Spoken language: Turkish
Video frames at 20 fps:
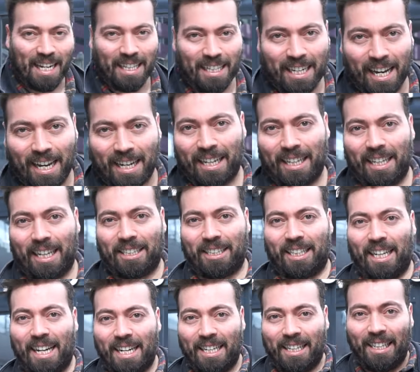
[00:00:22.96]
geldik
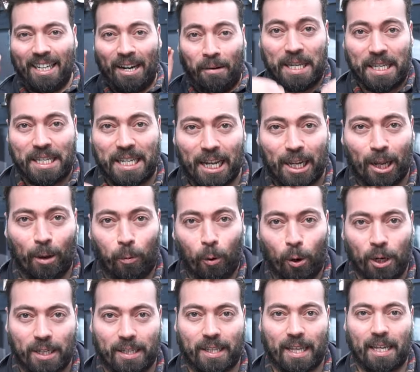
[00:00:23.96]
arkadaşlar. Pizza
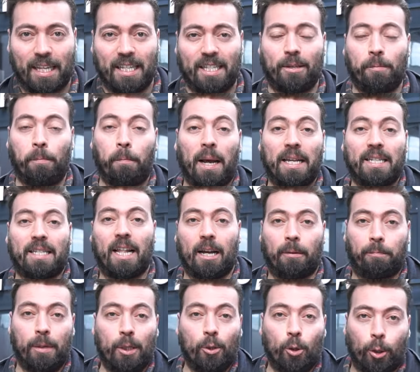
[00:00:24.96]
Napolis'teyiz.
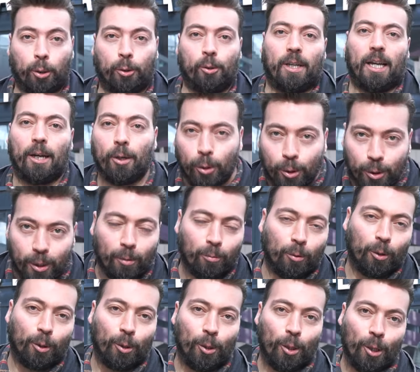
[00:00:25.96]
Maslak 1453'te
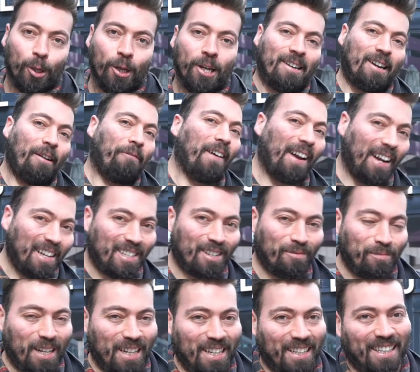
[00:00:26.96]
bulunuyor.
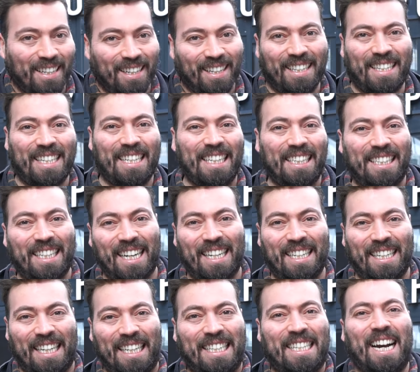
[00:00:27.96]
Referansım dedi ki
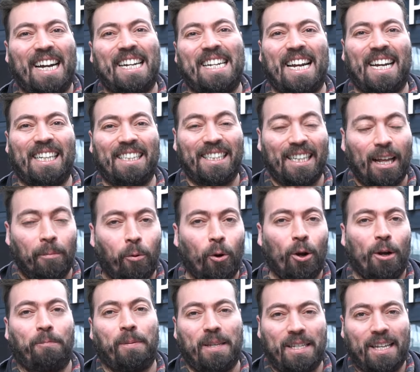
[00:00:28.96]
yiyeceğin İtalyan
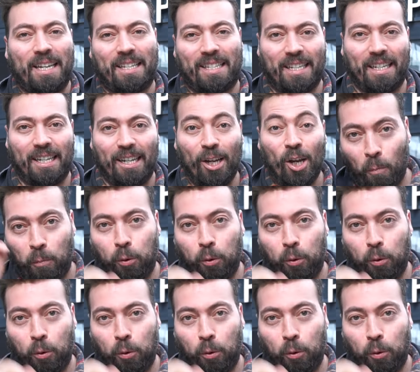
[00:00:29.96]
Napoli pizzası